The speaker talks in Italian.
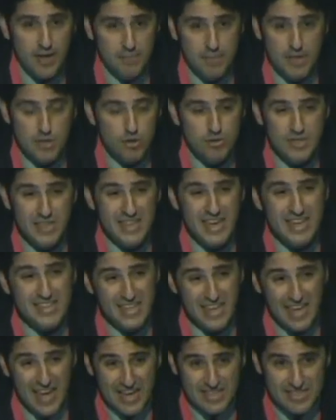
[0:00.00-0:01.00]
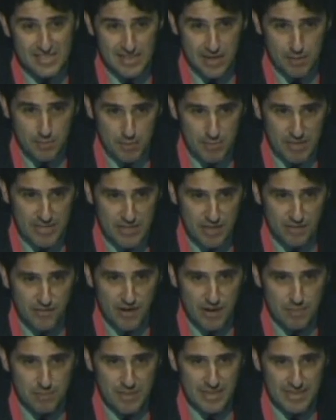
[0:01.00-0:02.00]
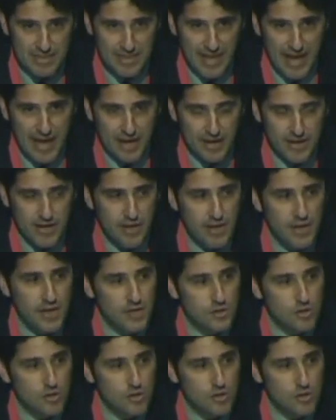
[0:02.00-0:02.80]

ma sono dei dati estremamente frammentari,